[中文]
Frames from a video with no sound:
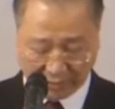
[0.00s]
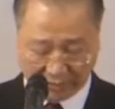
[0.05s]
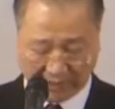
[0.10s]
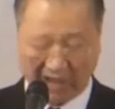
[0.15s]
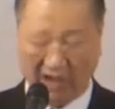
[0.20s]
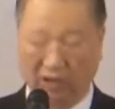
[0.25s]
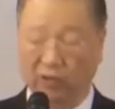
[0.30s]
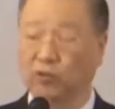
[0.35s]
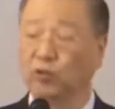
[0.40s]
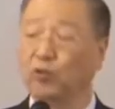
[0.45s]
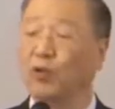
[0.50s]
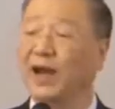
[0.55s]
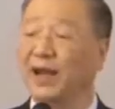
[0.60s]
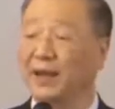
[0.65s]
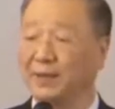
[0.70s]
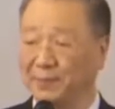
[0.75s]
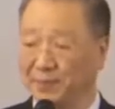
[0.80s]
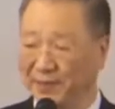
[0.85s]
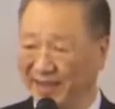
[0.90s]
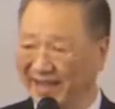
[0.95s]
要
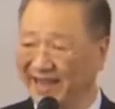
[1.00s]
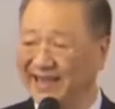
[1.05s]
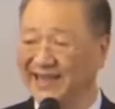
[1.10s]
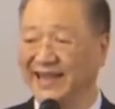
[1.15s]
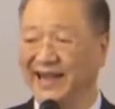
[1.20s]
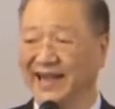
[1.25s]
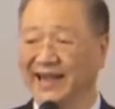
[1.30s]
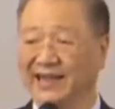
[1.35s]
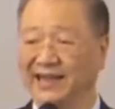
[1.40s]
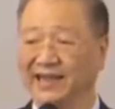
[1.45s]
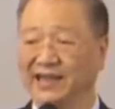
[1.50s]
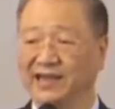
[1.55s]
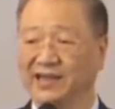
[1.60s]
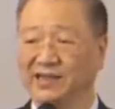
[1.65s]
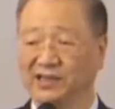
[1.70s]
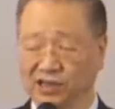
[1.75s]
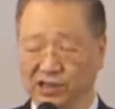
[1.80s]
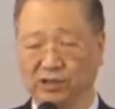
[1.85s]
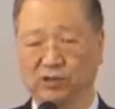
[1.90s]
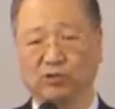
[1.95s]
怪别人。
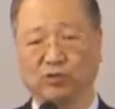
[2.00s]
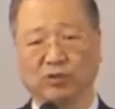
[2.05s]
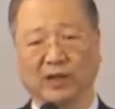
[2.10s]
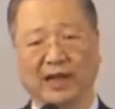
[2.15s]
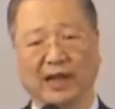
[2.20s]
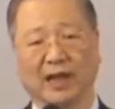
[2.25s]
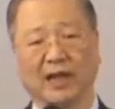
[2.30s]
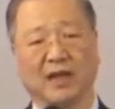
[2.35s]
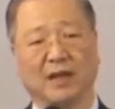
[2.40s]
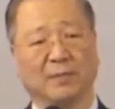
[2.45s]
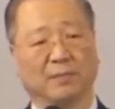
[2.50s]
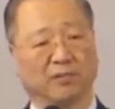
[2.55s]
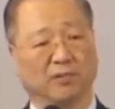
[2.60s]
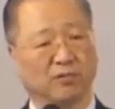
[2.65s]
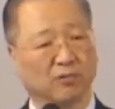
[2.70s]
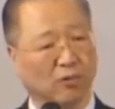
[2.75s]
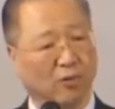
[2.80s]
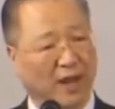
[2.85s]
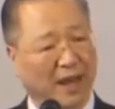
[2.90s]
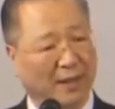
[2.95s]
记住了，
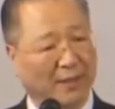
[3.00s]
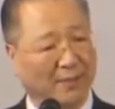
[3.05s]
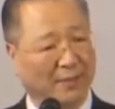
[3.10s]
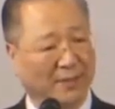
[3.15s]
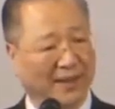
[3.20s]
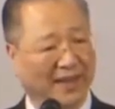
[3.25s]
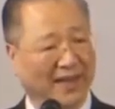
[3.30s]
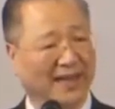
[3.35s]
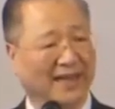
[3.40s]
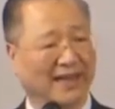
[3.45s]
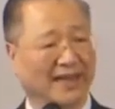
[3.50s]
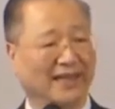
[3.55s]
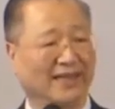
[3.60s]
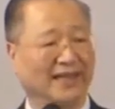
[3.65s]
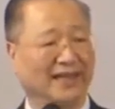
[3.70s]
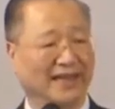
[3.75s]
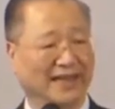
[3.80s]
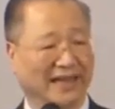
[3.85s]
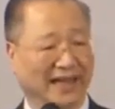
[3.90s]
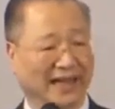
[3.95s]
不怪别人
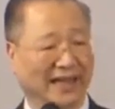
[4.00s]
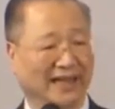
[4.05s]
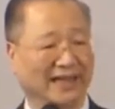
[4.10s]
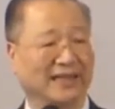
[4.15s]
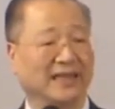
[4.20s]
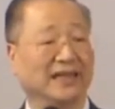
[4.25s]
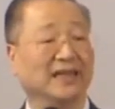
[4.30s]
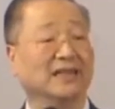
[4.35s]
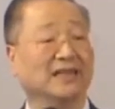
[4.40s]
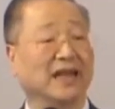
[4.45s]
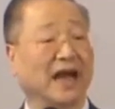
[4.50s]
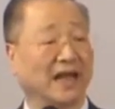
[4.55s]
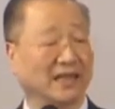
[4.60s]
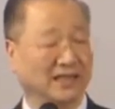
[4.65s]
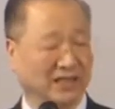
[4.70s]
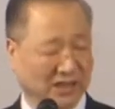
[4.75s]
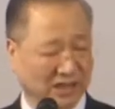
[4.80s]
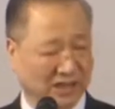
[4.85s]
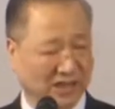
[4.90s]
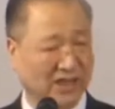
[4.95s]
的人，他
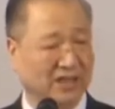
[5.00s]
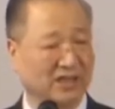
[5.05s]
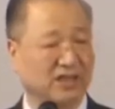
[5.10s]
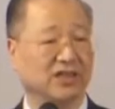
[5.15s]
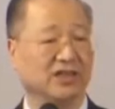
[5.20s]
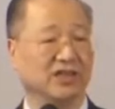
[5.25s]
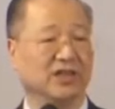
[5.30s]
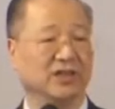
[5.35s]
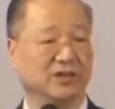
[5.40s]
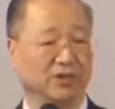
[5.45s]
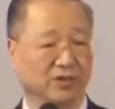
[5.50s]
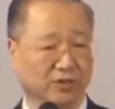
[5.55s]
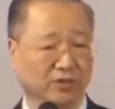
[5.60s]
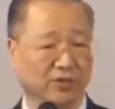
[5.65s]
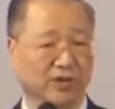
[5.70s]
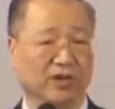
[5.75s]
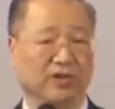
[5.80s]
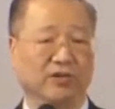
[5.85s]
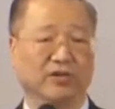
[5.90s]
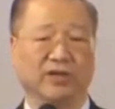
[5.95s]
已经是
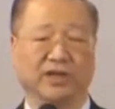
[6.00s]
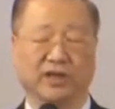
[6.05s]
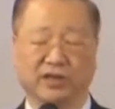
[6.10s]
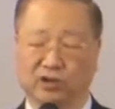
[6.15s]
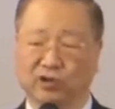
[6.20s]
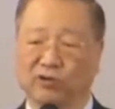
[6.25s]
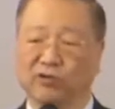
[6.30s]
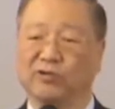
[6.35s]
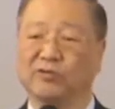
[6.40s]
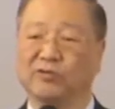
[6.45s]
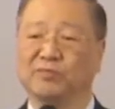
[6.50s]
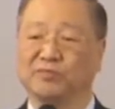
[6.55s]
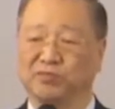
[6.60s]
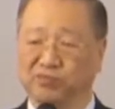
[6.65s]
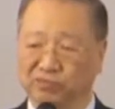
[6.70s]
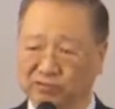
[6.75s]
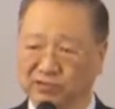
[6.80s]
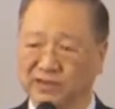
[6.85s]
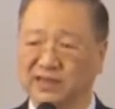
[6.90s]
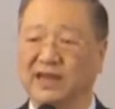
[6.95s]
拥有一种
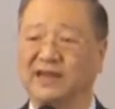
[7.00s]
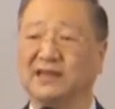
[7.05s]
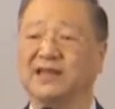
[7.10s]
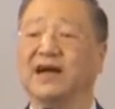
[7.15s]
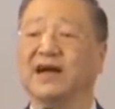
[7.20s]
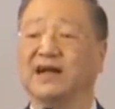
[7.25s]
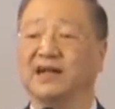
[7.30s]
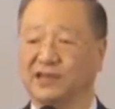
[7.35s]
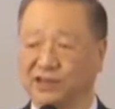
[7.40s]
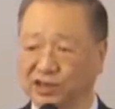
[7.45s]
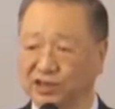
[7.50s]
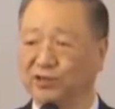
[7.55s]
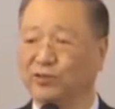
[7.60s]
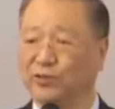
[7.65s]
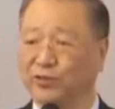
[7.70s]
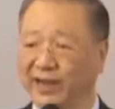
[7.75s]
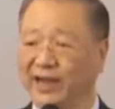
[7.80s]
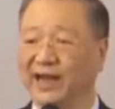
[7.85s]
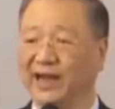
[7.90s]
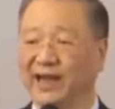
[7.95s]
菩萨的智
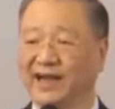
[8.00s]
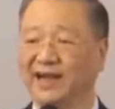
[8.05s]
慧了。